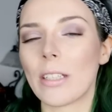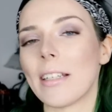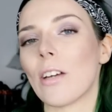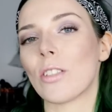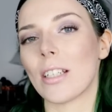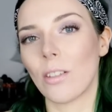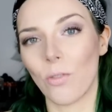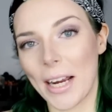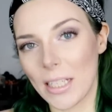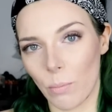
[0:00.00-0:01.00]
sind, dadurch, dass sie
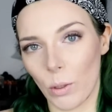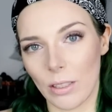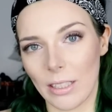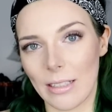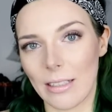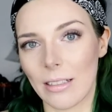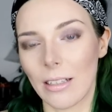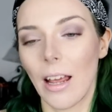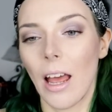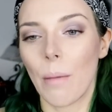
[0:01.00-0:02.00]
weiß blondiert sind.
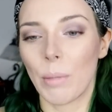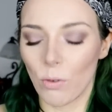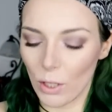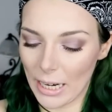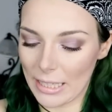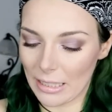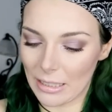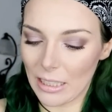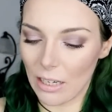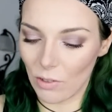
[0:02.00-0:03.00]
Mich würde ja
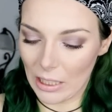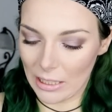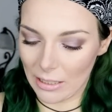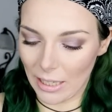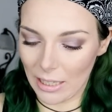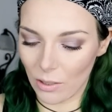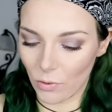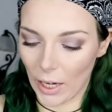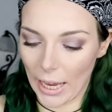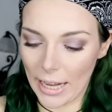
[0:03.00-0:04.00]
interessieren, wie sich das Ganze
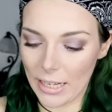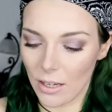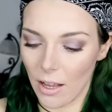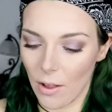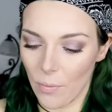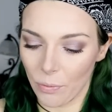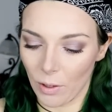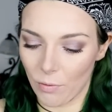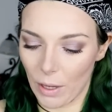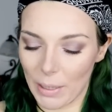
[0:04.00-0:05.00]
verhält,
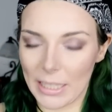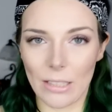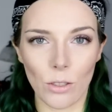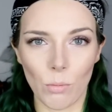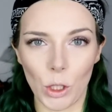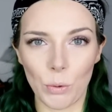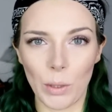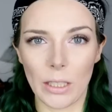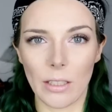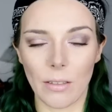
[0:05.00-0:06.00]
wenn man jetzt zum
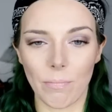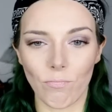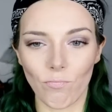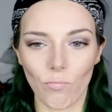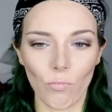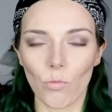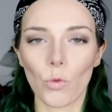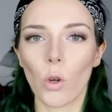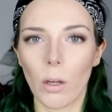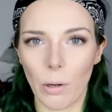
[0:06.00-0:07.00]
Beispiel ähm,
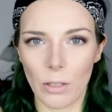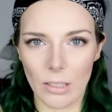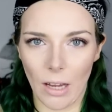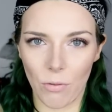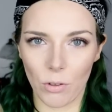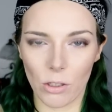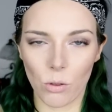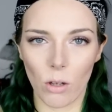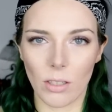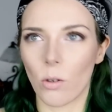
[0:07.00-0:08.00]
dunkelblondes Haar von
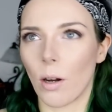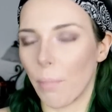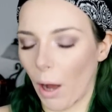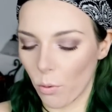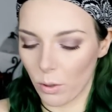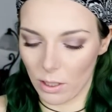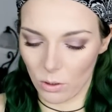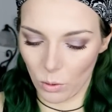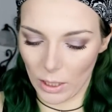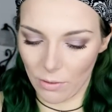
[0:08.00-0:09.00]
Natur aus hat oder braun oder
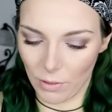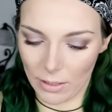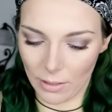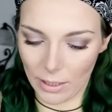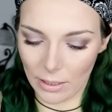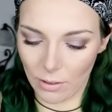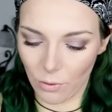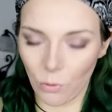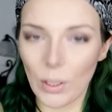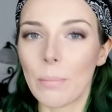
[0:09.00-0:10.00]
so, jedenfalls da nicht
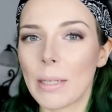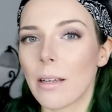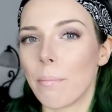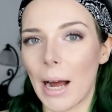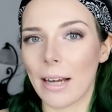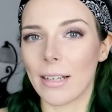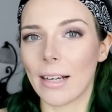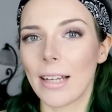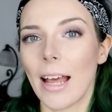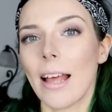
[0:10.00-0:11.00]
viel mit gemacht
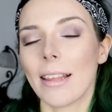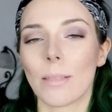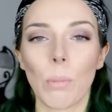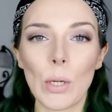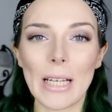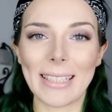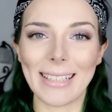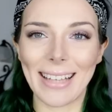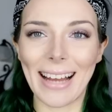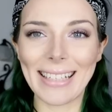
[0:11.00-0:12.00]
hat. Das Blöde ist,
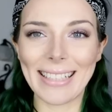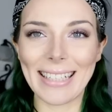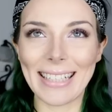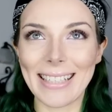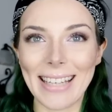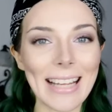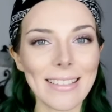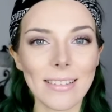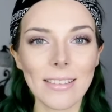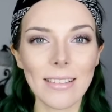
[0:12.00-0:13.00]
das kann ich ja nicht
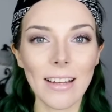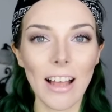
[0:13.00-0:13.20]
testen,